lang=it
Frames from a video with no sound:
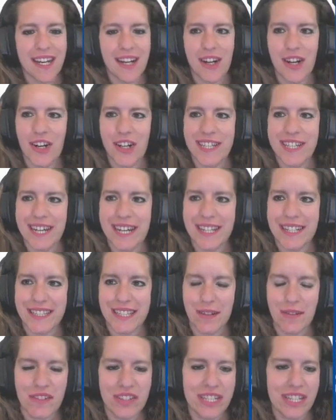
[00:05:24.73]
Ok,
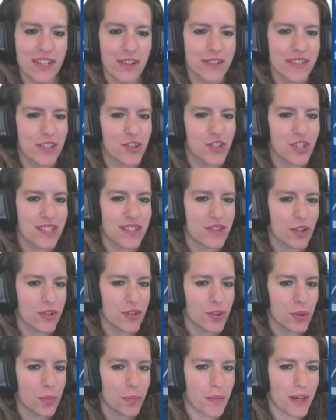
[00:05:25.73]
andiamo a vedere cosa c'è
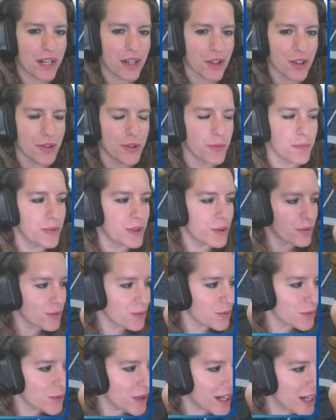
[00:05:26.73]
sotto il pacco numero
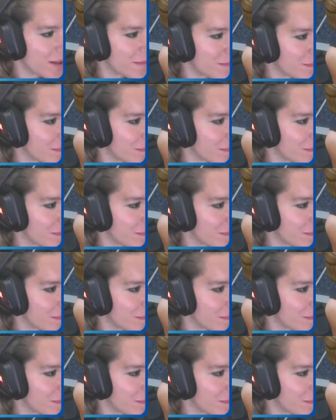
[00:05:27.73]
2.